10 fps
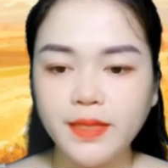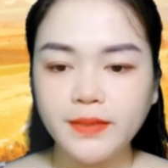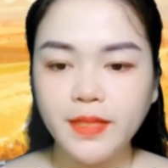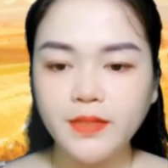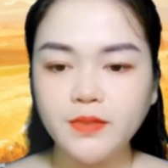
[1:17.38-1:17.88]

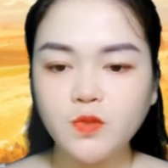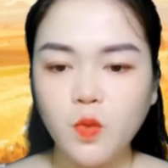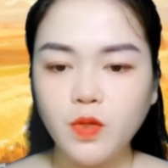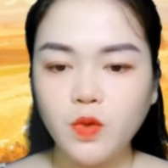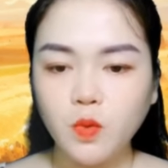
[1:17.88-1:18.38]
Cái tên
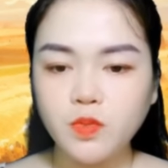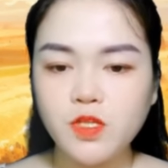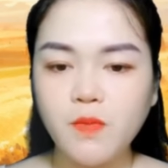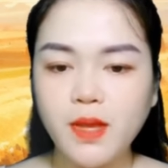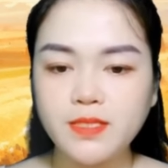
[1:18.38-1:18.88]
đứng cuối
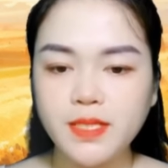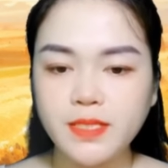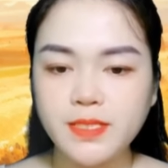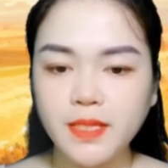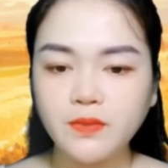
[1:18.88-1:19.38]
cùng trong bản
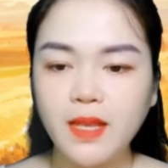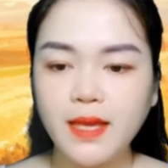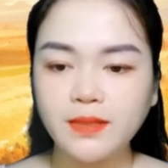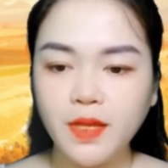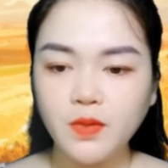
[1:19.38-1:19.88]
danh sách
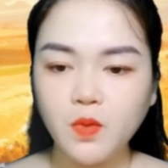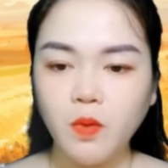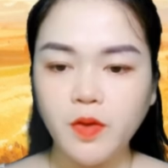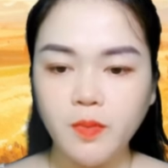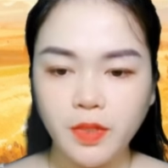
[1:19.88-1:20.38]
là tên
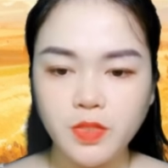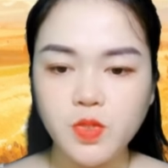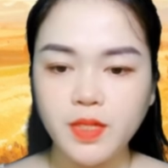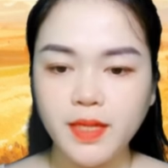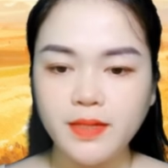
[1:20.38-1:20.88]
của người
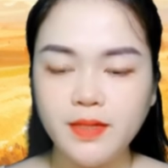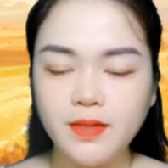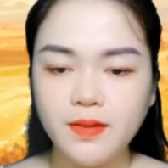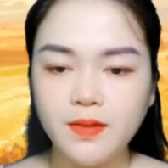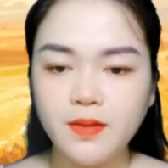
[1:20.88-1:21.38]
mới chuyển
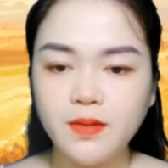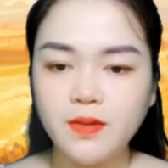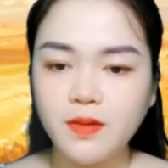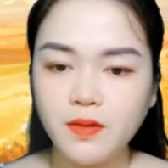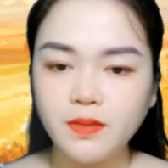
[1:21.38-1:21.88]
đến.
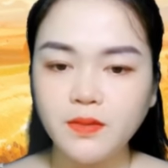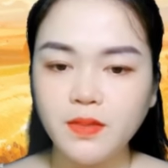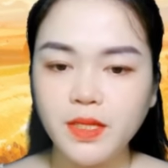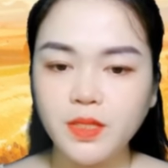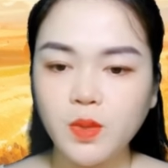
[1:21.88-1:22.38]
Khương
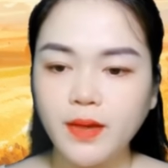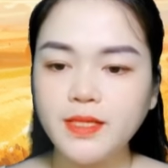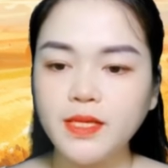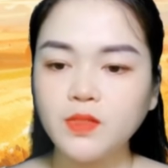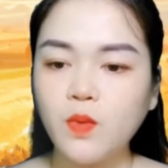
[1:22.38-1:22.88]
Thư Ly
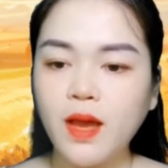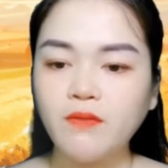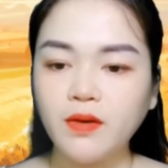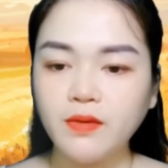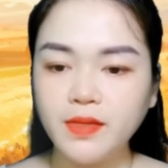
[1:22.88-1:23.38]
thoáng nhìn
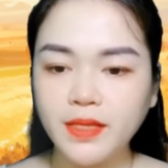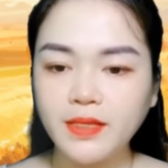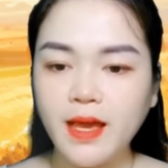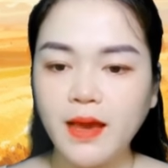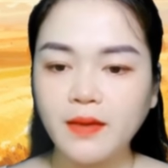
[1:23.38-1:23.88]
qua và hơi
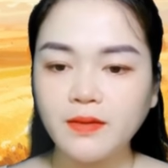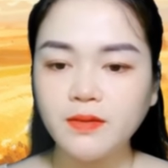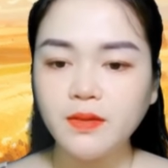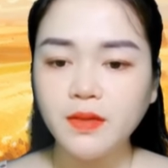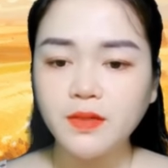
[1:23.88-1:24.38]
kinh ngạc.
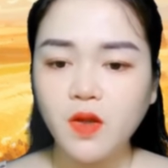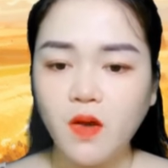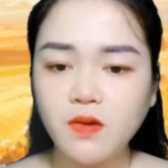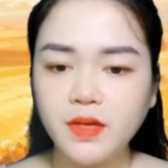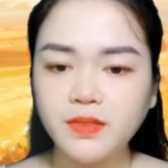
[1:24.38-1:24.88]

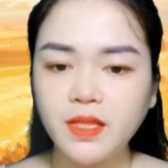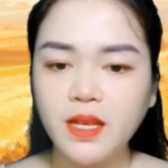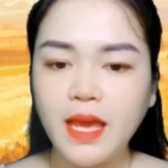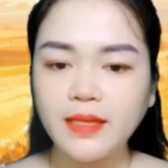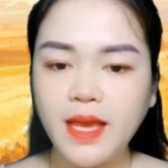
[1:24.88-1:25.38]
Có người
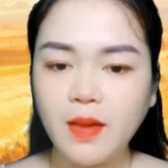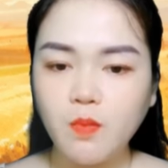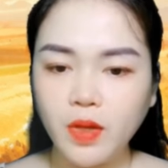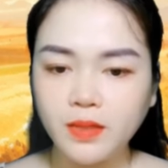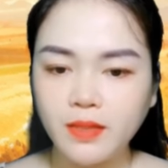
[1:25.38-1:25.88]
tên là
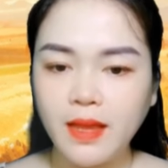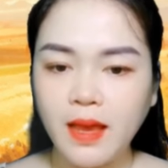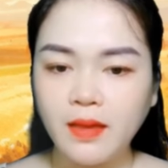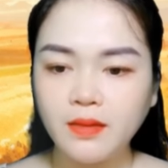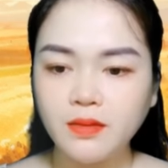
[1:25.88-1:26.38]
Nhạc Muội thật
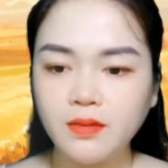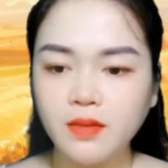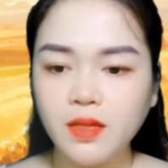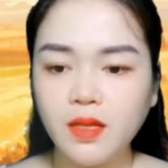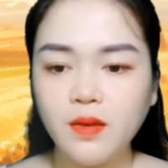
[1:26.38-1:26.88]
à?
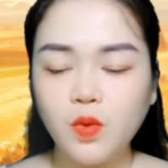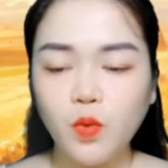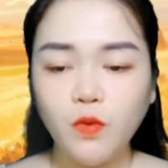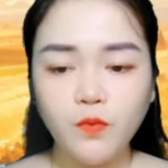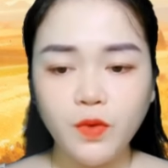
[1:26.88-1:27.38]

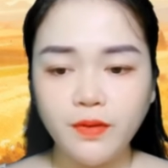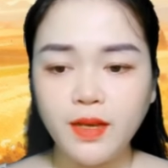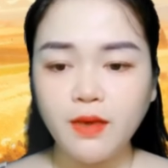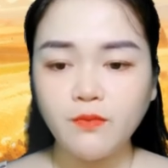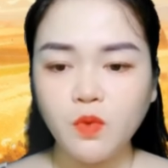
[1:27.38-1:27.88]
Cô vui
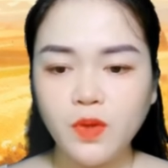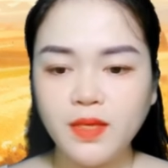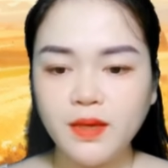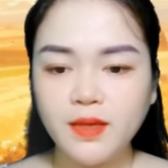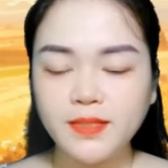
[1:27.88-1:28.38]
ơi là
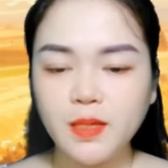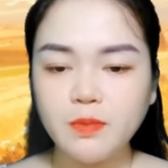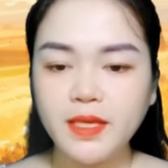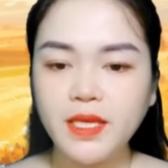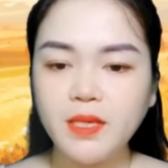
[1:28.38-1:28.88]
vui,
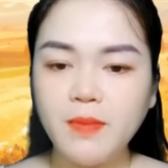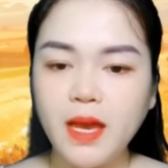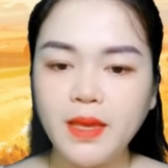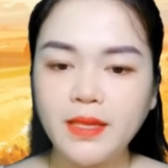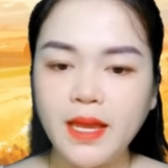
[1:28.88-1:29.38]
thầm nghĩ
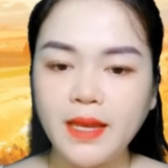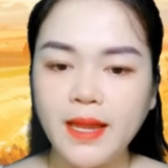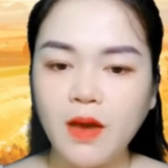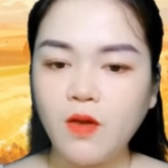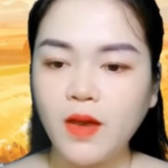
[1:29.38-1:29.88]
ba mẹ nhà
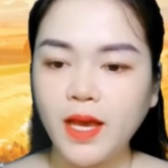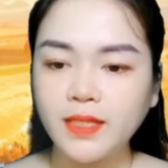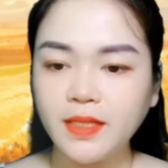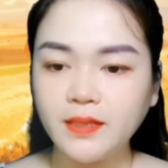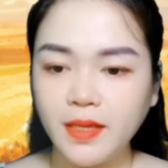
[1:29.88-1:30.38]
nào có
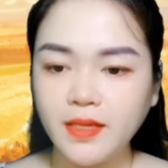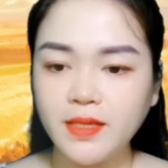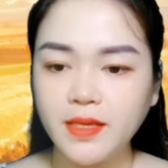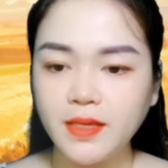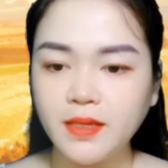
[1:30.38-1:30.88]
cá tính
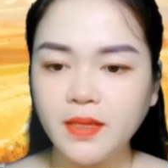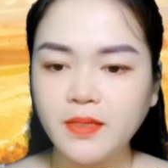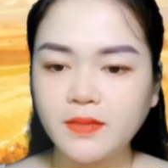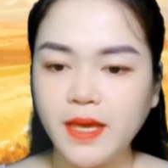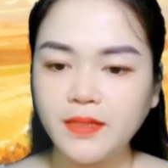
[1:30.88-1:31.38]
thế nhỉ?
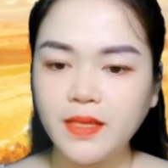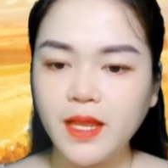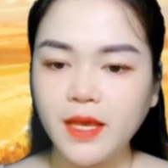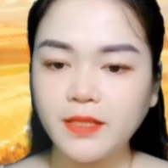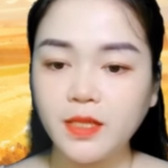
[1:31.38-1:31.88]
Cái
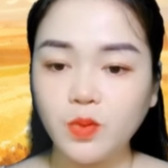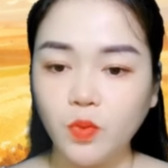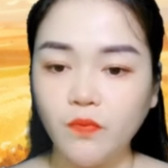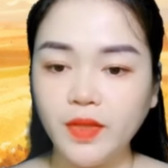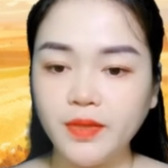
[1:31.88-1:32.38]
tên này thật
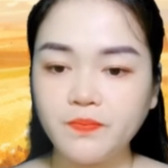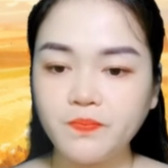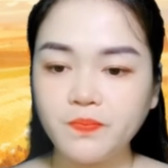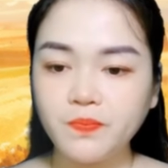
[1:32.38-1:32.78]
thú vị.